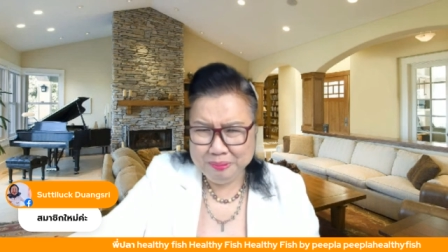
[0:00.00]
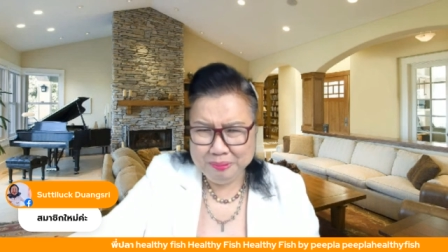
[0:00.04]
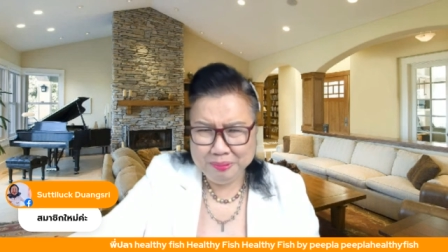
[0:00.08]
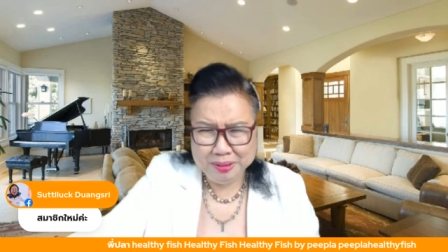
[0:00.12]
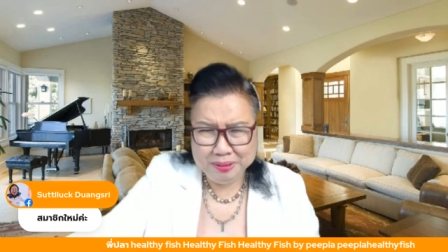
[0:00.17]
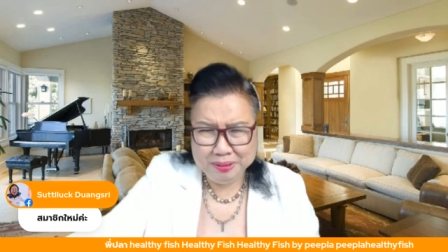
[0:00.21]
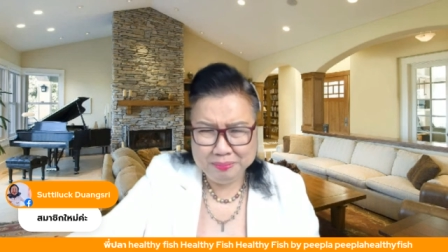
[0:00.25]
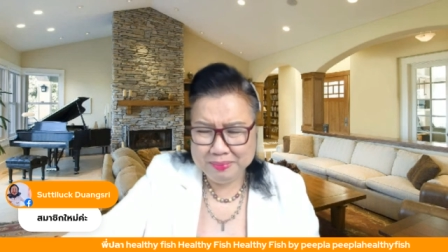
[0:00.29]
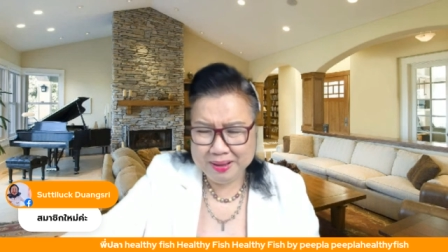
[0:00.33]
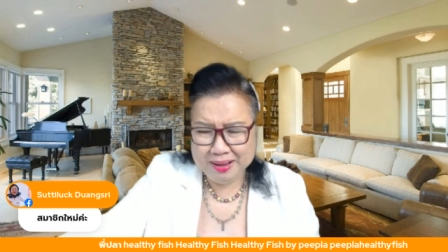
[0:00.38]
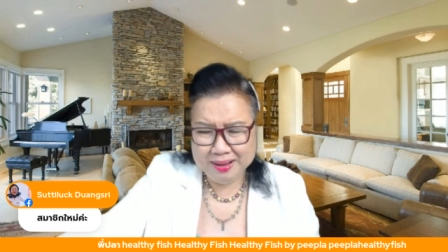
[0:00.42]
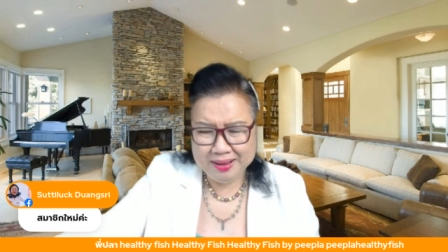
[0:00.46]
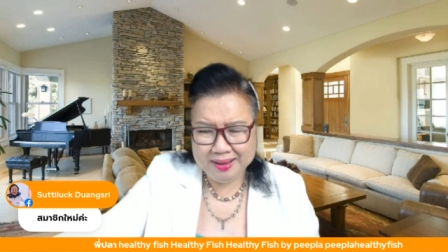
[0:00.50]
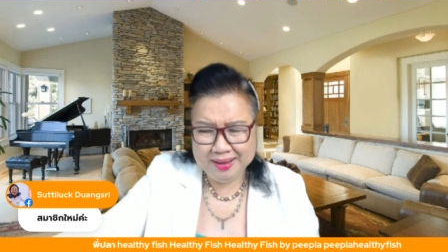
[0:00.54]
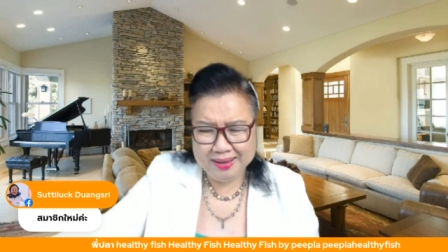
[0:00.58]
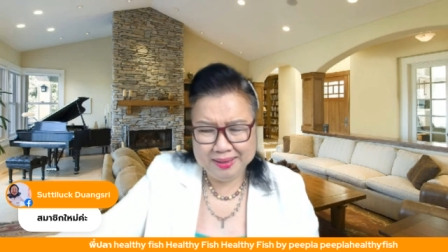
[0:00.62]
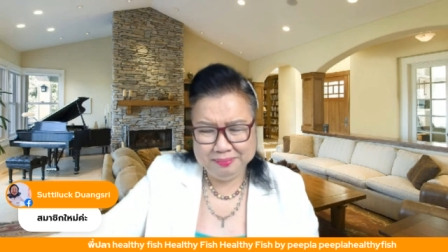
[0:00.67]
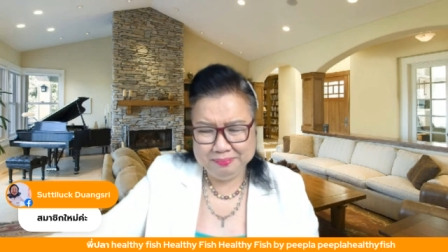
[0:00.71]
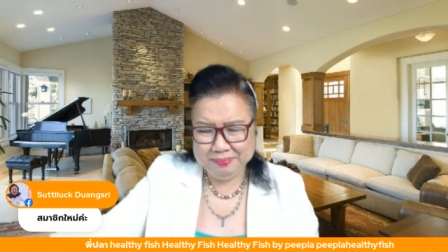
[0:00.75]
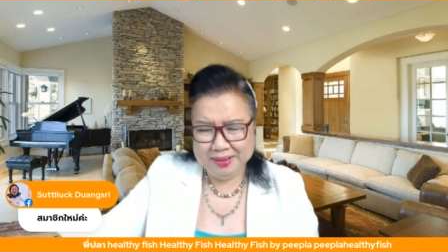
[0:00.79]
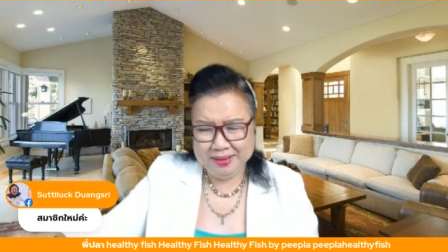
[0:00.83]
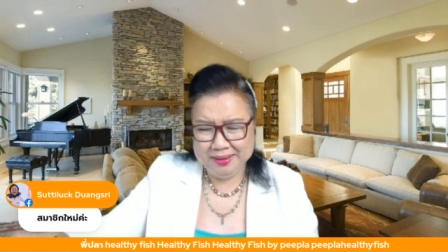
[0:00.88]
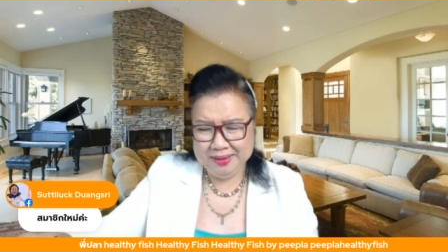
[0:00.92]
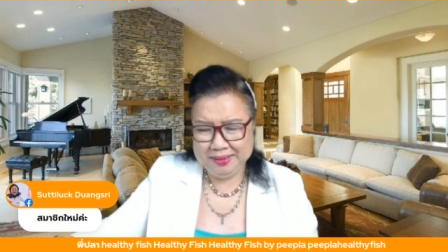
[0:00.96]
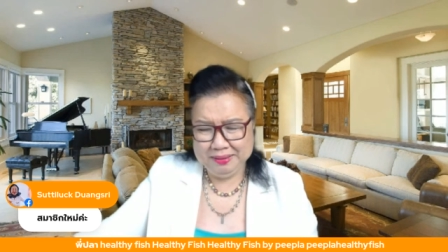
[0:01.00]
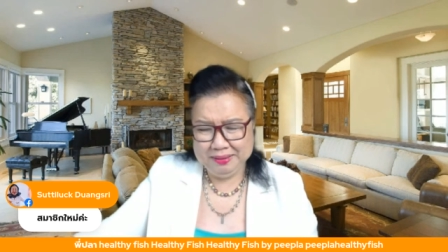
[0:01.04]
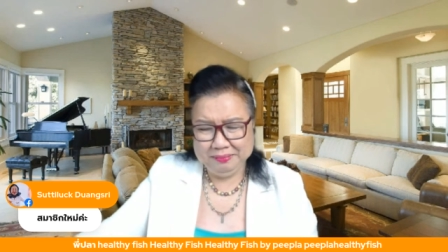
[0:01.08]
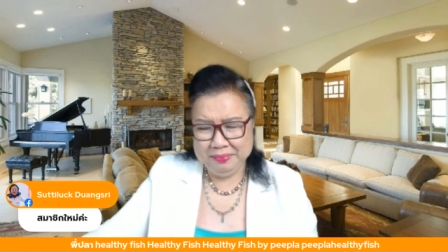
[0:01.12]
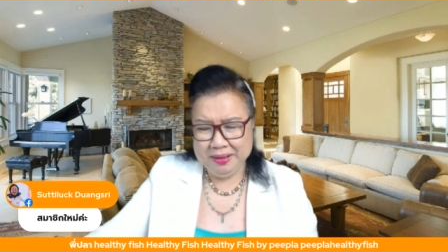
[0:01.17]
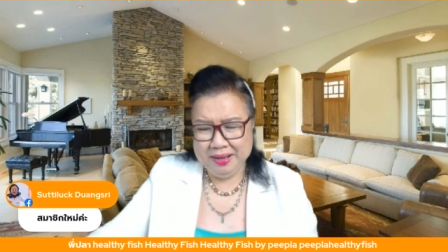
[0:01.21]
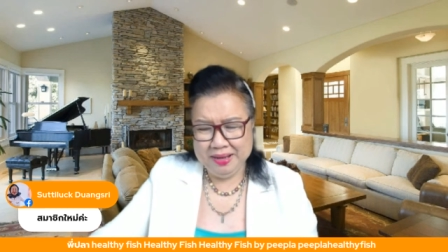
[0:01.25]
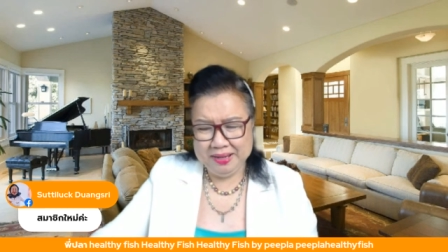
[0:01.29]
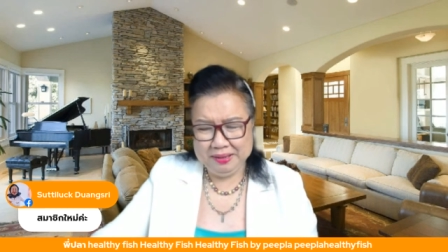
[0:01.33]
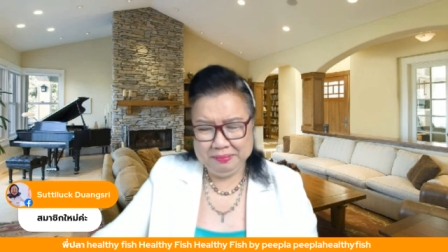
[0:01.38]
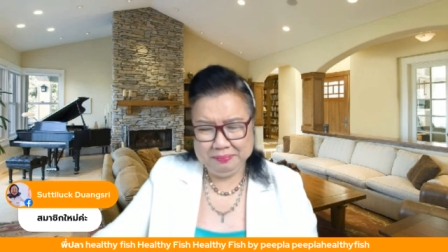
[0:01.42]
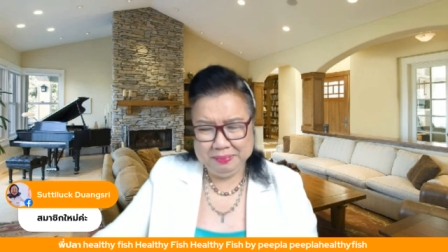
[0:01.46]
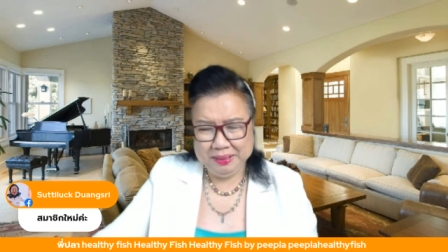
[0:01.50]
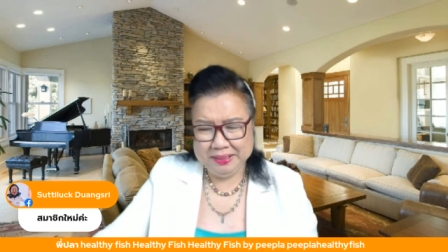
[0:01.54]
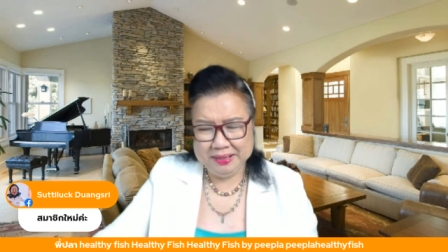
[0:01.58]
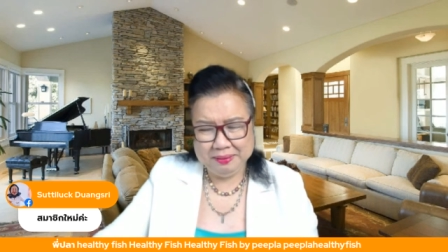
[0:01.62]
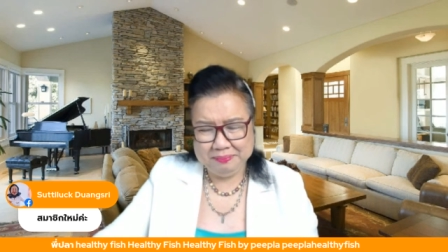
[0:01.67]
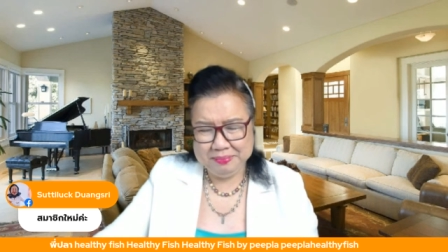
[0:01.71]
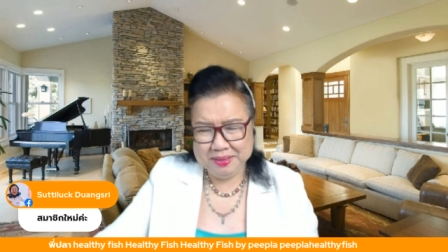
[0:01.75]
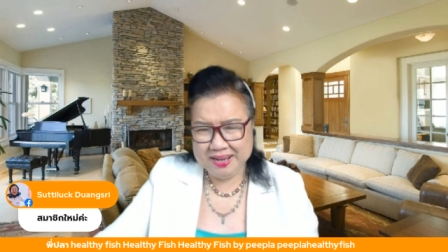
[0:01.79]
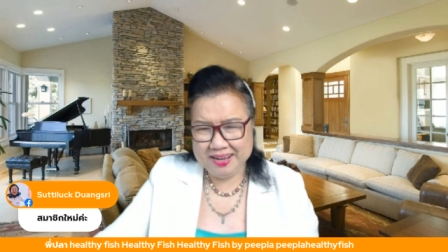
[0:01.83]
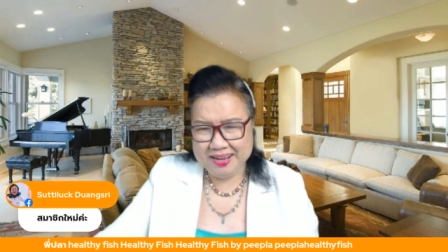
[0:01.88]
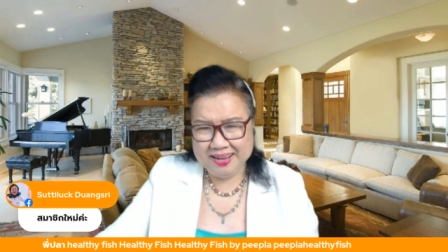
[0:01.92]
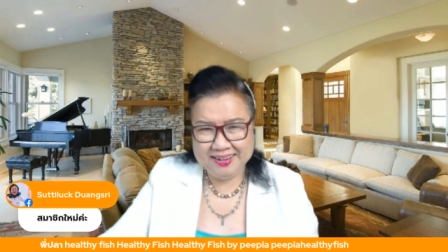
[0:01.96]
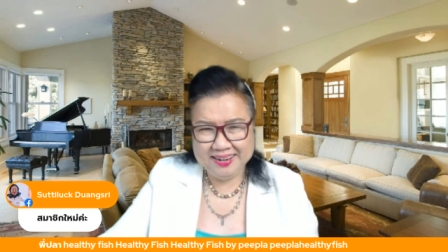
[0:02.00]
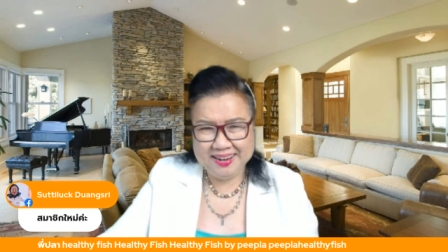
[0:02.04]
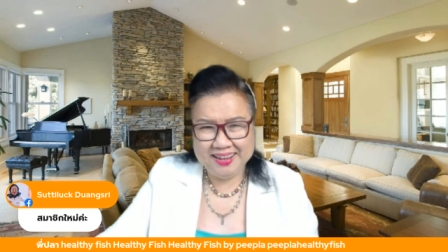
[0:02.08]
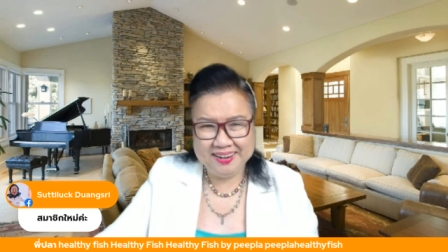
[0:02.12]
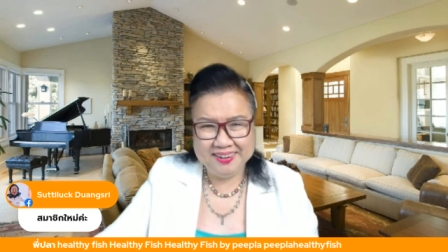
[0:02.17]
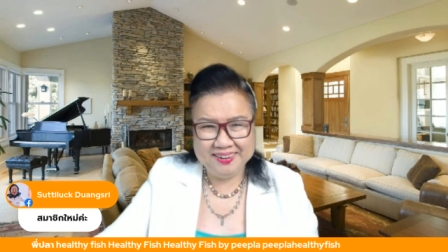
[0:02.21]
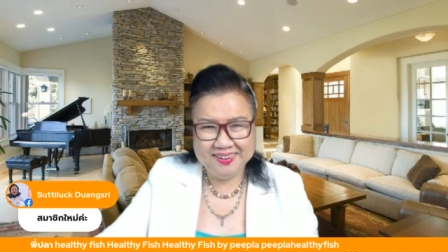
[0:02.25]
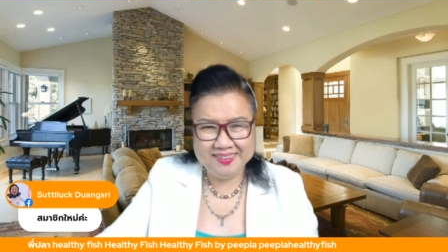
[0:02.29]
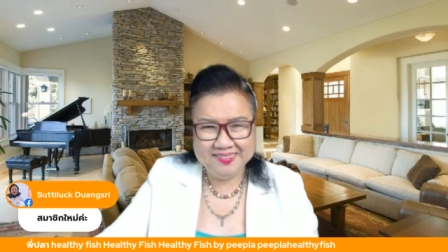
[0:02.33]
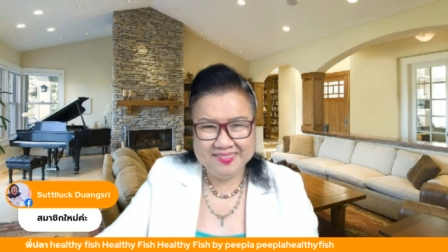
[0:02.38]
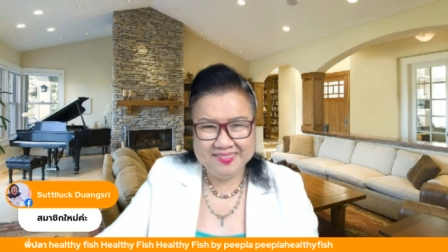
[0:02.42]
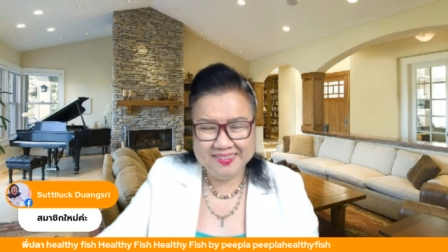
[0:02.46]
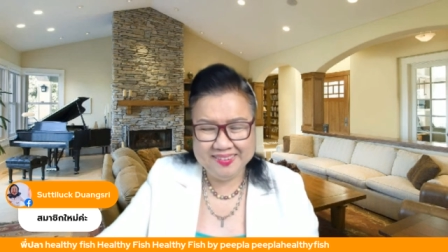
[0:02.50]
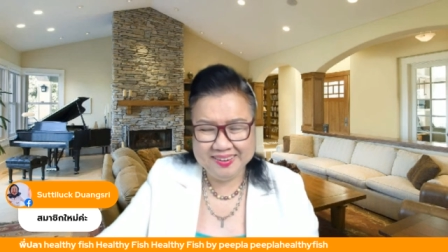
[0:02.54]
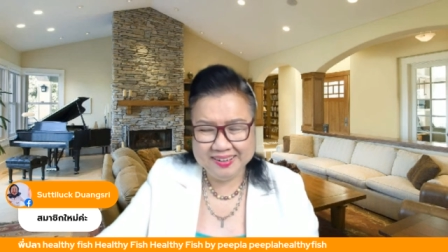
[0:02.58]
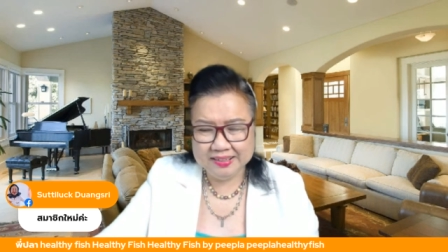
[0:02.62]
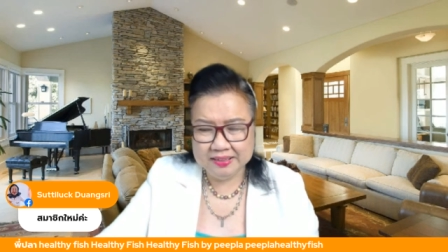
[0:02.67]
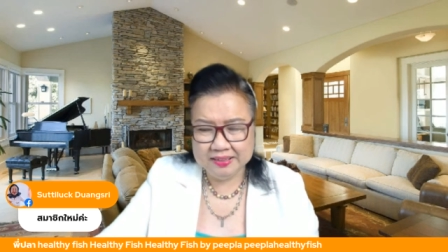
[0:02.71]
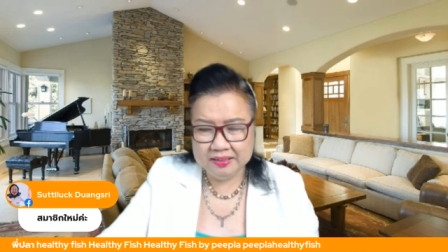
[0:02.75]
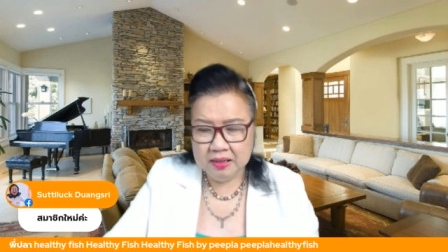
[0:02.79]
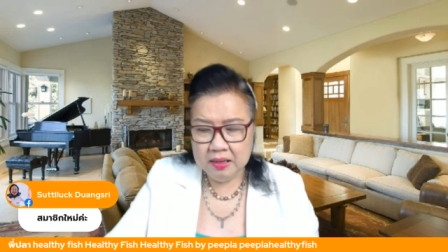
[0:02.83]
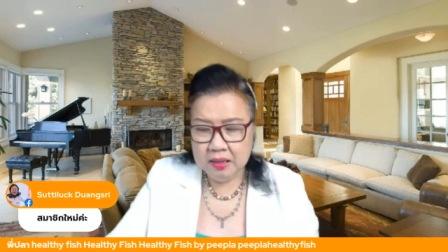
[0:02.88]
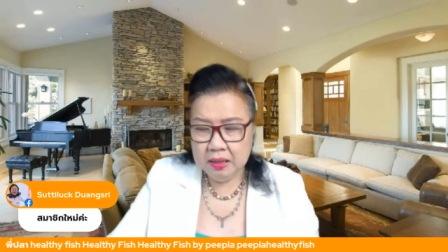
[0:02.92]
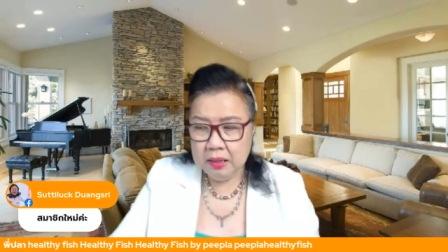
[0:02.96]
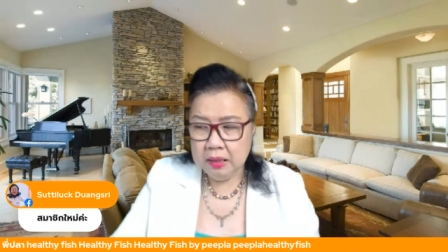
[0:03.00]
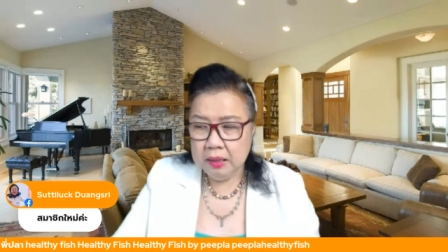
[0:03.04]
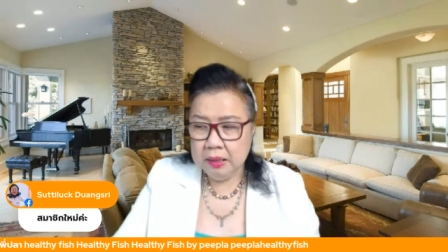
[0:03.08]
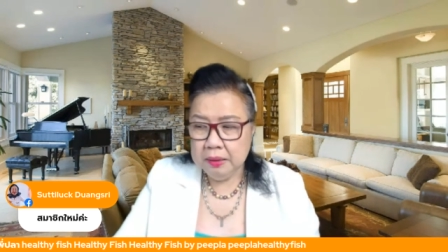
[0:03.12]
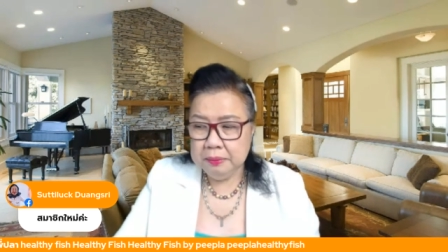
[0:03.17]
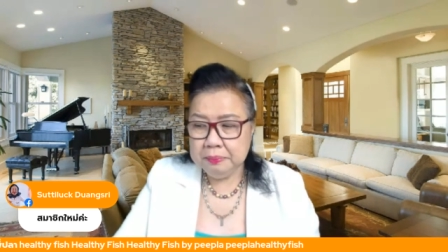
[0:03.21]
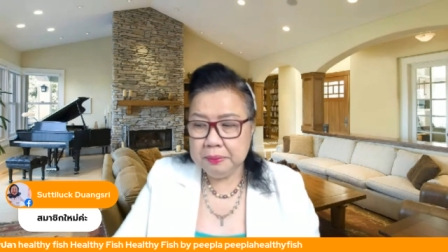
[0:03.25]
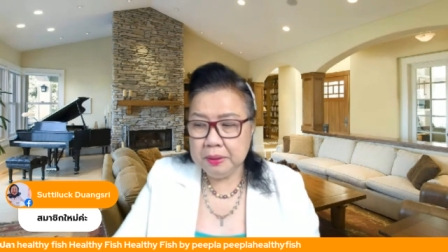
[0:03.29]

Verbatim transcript: ยไม่ไม่ไม่ไม่ทำอย่างนั้นแน่นอนเพ